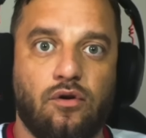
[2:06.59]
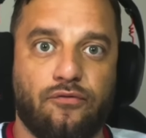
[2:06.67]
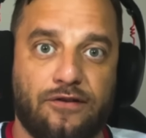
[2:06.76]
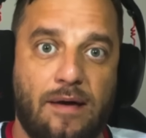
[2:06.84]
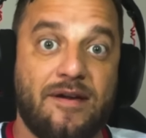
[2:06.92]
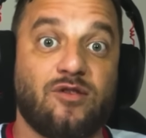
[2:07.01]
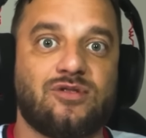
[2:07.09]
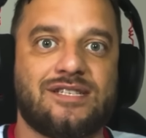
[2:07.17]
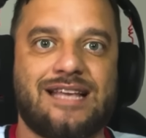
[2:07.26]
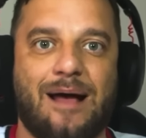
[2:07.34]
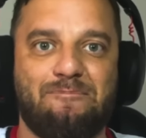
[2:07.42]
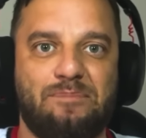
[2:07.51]
O Flamengo
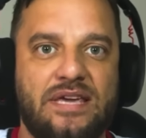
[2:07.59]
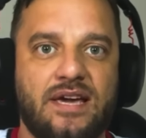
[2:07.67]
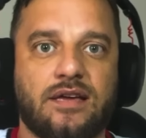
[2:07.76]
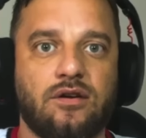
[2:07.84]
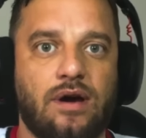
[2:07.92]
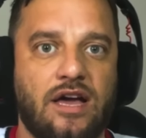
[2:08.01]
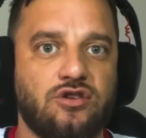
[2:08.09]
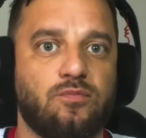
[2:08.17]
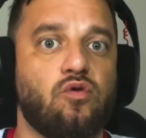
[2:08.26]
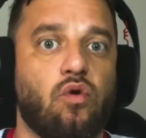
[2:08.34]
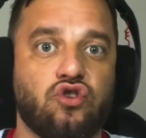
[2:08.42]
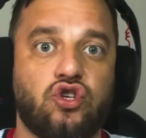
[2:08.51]
sabia que o Red
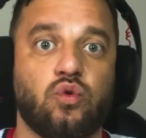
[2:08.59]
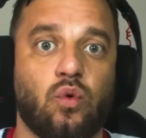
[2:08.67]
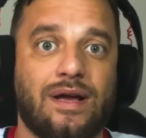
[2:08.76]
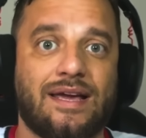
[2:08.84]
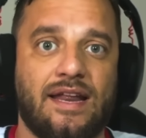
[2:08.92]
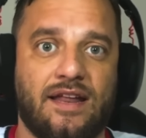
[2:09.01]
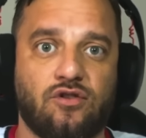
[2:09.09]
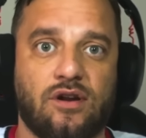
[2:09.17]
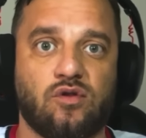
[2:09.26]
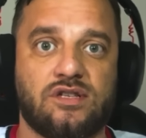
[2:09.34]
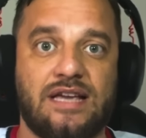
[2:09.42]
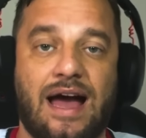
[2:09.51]
Bull continua querendo
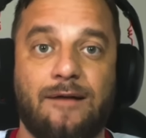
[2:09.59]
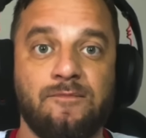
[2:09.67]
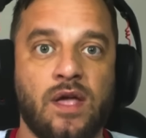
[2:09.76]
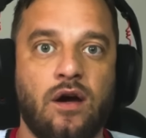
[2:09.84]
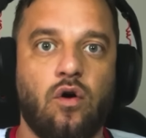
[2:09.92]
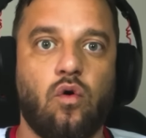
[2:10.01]
negociar.